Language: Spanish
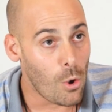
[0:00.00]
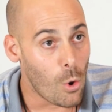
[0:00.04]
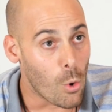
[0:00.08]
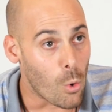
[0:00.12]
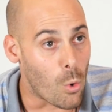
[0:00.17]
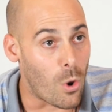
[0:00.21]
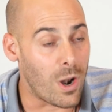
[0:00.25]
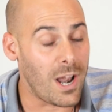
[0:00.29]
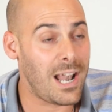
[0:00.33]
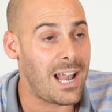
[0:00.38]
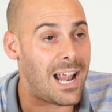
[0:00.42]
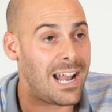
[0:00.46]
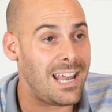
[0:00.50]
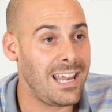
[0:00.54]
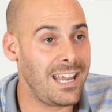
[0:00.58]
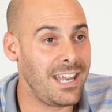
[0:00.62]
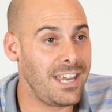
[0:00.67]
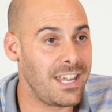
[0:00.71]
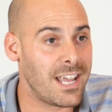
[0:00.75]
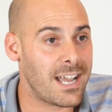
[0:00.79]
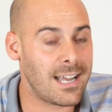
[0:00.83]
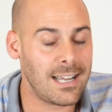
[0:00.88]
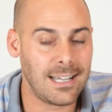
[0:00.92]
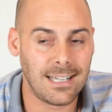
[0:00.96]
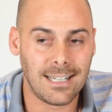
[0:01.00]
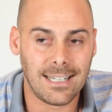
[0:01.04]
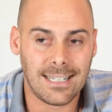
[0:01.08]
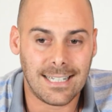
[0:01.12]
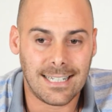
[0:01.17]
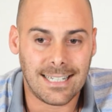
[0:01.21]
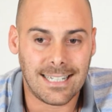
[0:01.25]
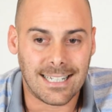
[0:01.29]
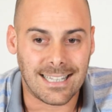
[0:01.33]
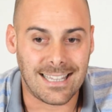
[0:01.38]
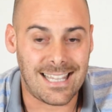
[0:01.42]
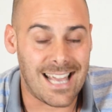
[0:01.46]
cuál es la línea
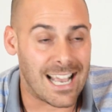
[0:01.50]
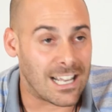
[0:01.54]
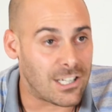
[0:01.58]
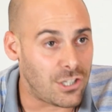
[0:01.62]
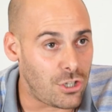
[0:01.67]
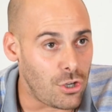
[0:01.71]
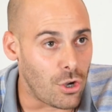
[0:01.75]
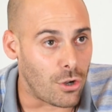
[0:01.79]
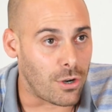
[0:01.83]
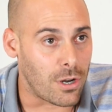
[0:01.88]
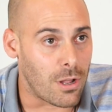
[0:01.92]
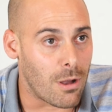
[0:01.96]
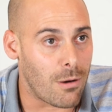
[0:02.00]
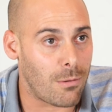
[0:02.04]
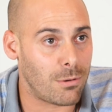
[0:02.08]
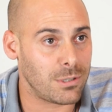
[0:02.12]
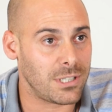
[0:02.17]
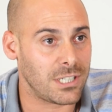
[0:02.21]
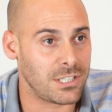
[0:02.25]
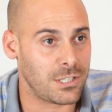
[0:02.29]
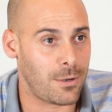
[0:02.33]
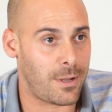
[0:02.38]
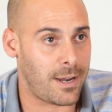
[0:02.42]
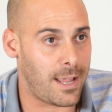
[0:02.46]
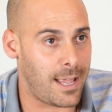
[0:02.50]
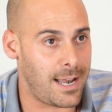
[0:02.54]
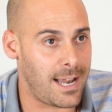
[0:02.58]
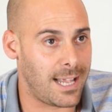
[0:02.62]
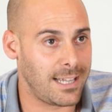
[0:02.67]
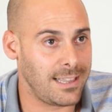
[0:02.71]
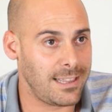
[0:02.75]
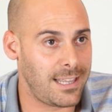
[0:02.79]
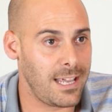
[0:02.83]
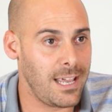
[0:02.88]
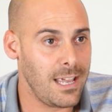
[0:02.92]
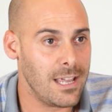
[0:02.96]
de acción que vamos a llevar
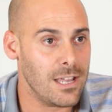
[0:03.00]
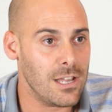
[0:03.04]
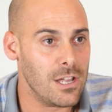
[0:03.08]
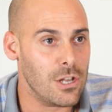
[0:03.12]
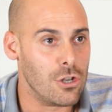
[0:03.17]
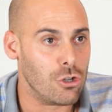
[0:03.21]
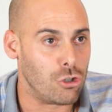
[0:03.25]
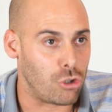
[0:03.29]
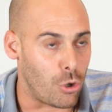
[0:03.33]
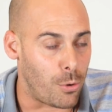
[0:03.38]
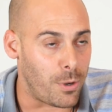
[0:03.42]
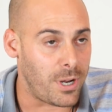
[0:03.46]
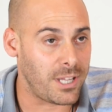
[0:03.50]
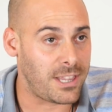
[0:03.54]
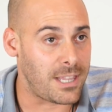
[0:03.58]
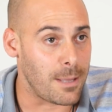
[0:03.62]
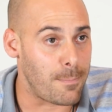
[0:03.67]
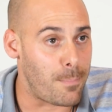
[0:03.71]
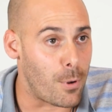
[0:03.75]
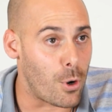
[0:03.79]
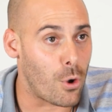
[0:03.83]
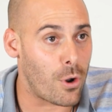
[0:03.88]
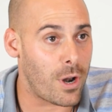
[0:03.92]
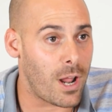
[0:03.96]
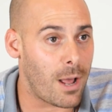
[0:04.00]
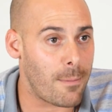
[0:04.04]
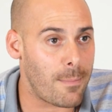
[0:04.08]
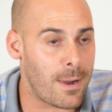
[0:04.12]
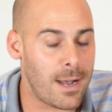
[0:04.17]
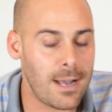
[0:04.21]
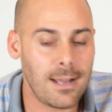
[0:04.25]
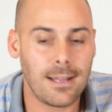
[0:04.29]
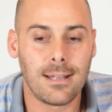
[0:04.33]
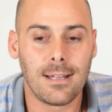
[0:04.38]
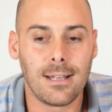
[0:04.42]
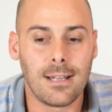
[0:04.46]
adelante sobre este
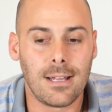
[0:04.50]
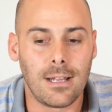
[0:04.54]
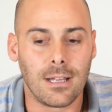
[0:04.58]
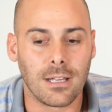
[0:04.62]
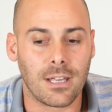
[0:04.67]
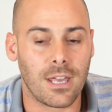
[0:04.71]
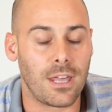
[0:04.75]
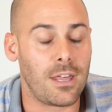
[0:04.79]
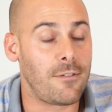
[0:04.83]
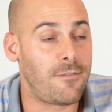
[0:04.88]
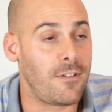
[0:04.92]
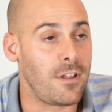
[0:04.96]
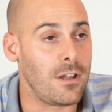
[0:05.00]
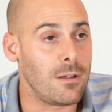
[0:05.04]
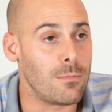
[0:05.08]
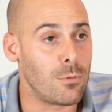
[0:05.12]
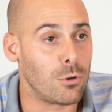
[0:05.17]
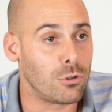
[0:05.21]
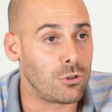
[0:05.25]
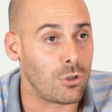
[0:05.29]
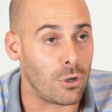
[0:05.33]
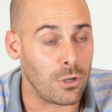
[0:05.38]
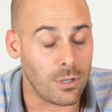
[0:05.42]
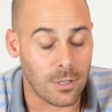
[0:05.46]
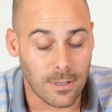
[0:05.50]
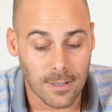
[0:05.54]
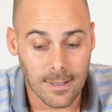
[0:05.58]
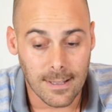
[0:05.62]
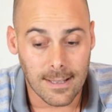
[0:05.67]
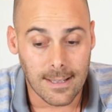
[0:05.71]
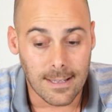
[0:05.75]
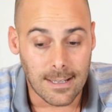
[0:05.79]
programa que definimos hoy.